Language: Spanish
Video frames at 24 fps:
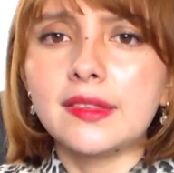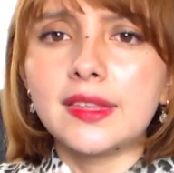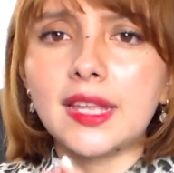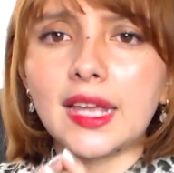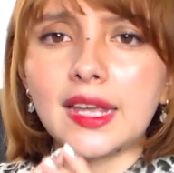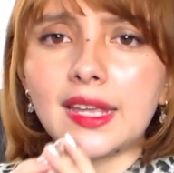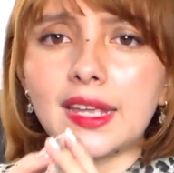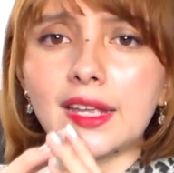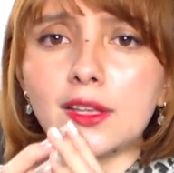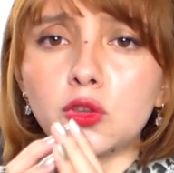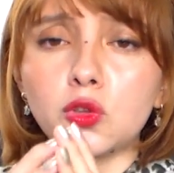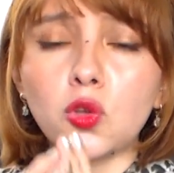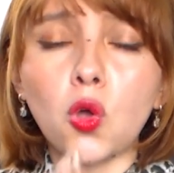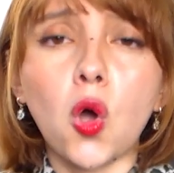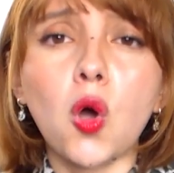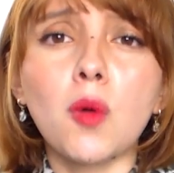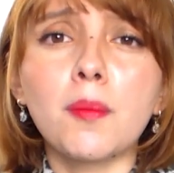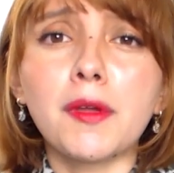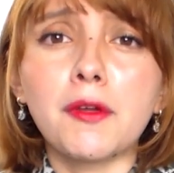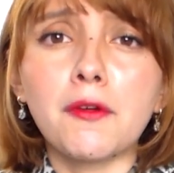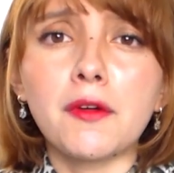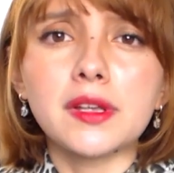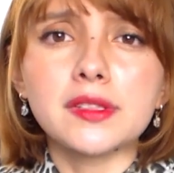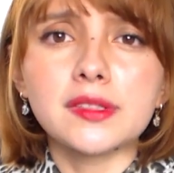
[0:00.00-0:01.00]
de que
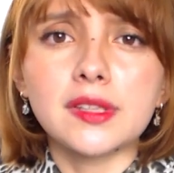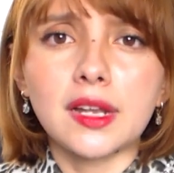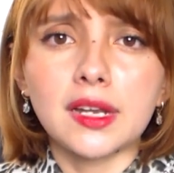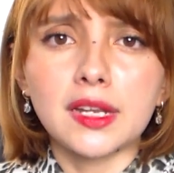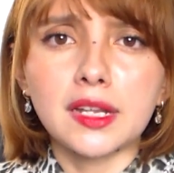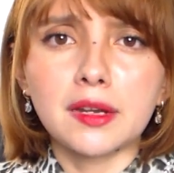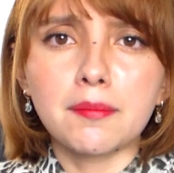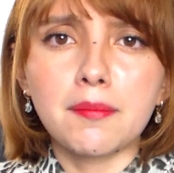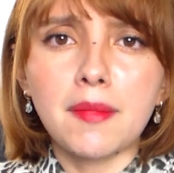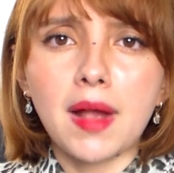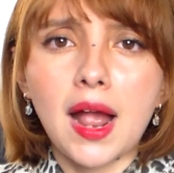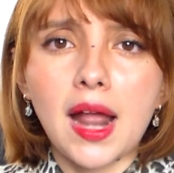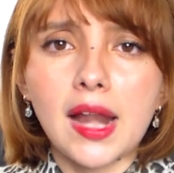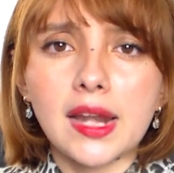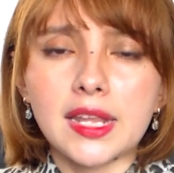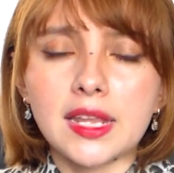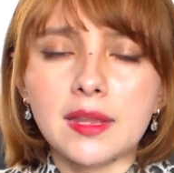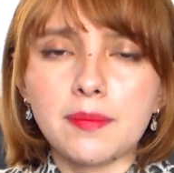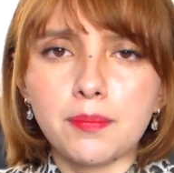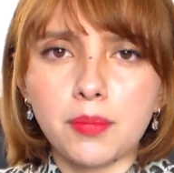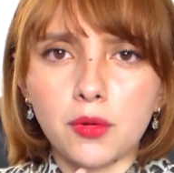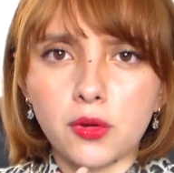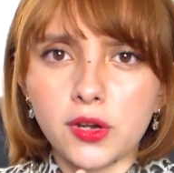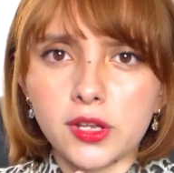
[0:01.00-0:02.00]
todo me va a salir mal
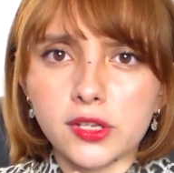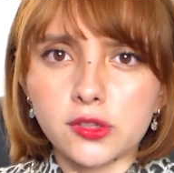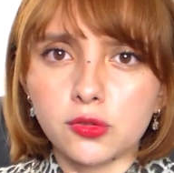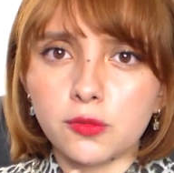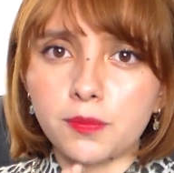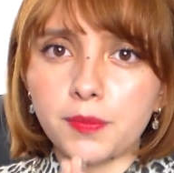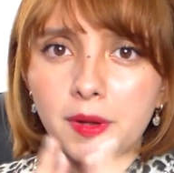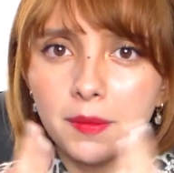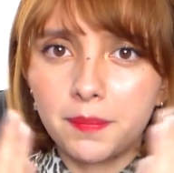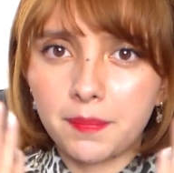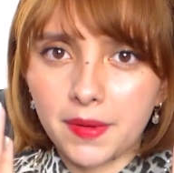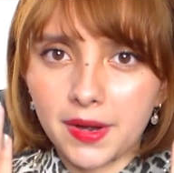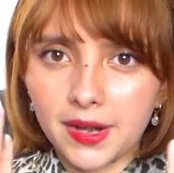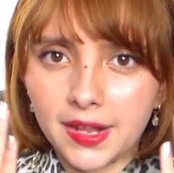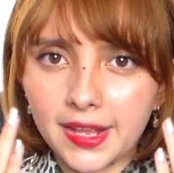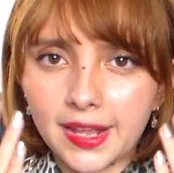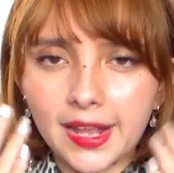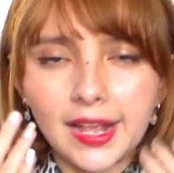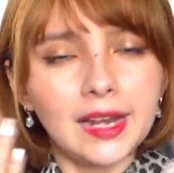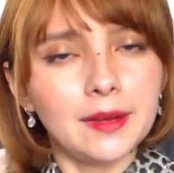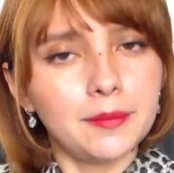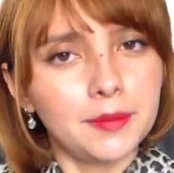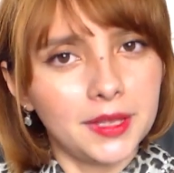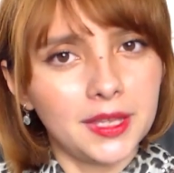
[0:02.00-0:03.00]
y por eso
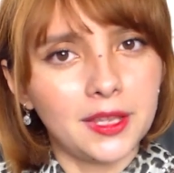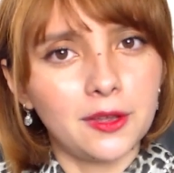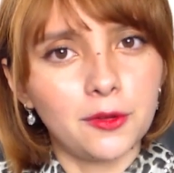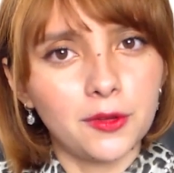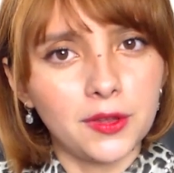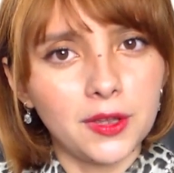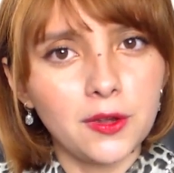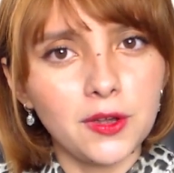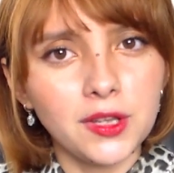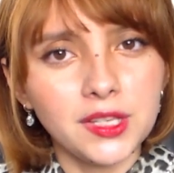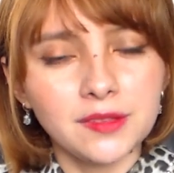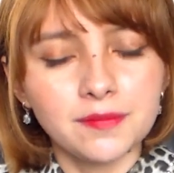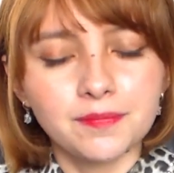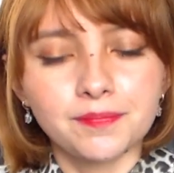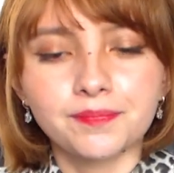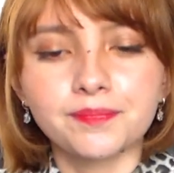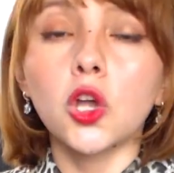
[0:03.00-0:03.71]
preparé el video de hoy.